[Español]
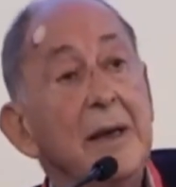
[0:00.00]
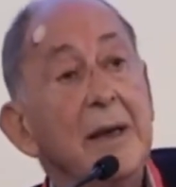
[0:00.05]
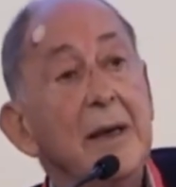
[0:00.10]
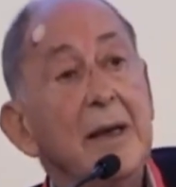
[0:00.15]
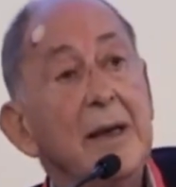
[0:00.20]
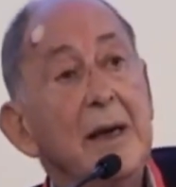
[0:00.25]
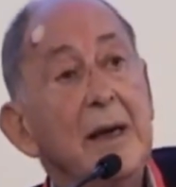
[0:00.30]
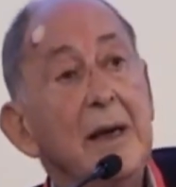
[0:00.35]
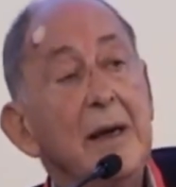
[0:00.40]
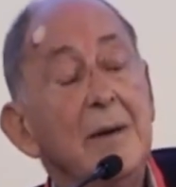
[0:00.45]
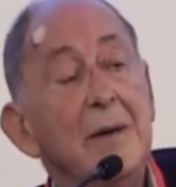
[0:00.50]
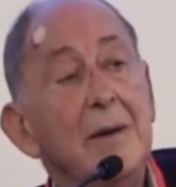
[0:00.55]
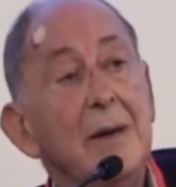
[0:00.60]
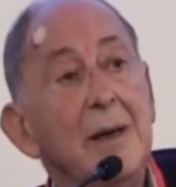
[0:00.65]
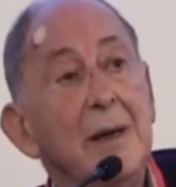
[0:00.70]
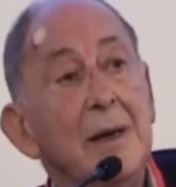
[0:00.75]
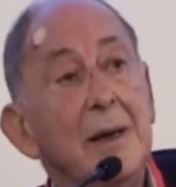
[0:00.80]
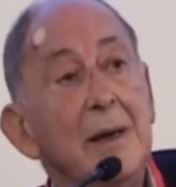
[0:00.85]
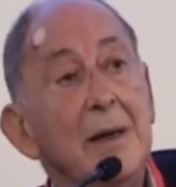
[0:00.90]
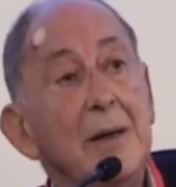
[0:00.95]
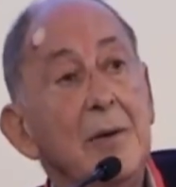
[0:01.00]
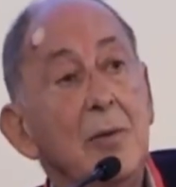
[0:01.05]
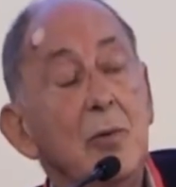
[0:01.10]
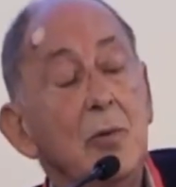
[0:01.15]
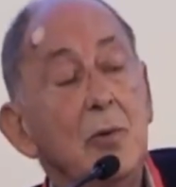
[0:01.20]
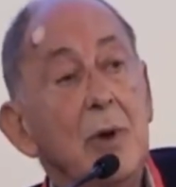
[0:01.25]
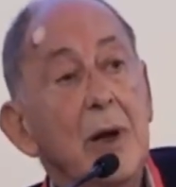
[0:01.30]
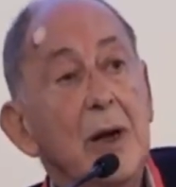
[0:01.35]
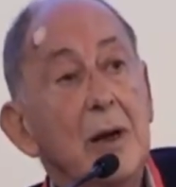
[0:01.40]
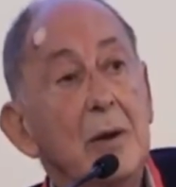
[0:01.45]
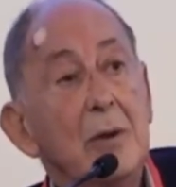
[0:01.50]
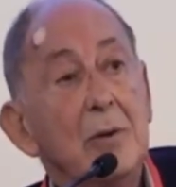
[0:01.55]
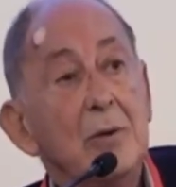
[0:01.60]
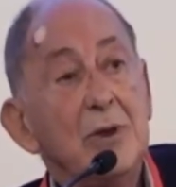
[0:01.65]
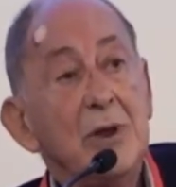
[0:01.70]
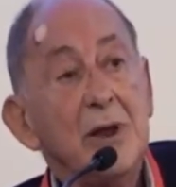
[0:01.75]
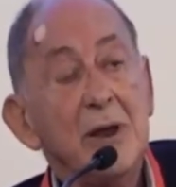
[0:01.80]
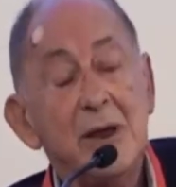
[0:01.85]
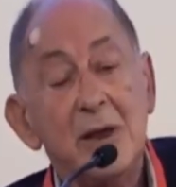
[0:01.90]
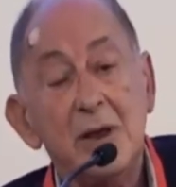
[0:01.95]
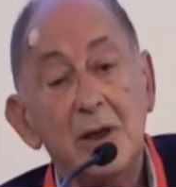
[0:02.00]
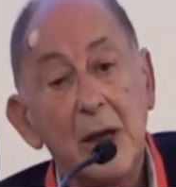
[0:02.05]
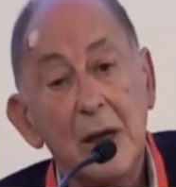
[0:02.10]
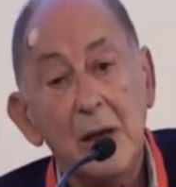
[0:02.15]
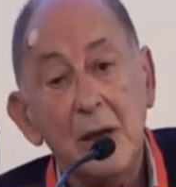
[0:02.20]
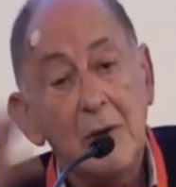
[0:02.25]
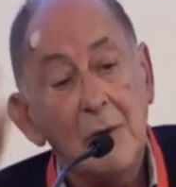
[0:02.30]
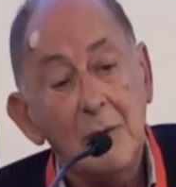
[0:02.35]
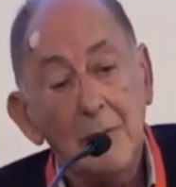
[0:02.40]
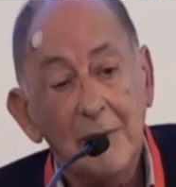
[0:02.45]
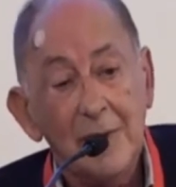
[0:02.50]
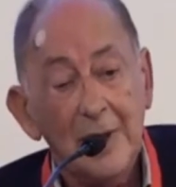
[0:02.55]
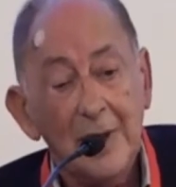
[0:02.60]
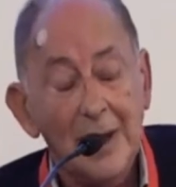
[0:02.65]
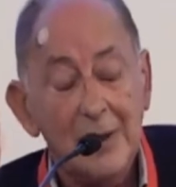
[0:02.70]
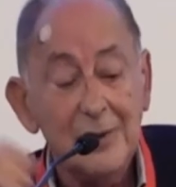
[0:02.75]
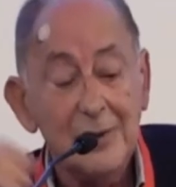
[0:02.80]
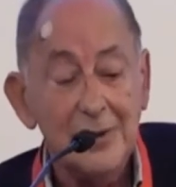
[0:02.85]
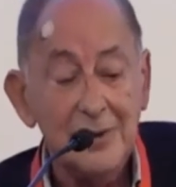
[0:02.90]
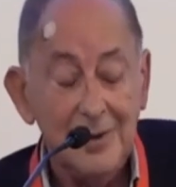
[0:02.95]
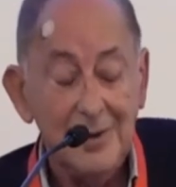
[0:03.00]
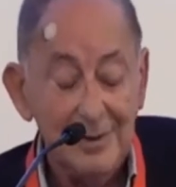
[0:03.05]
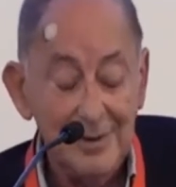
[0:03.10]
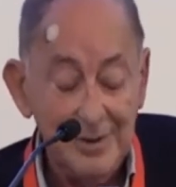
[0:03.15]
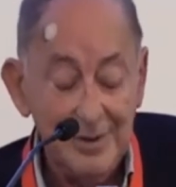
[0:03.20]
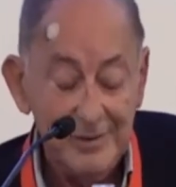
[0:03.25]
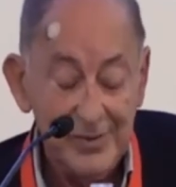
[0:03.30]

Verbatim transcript: eran eh, unas cosas que ya he olvidado yo,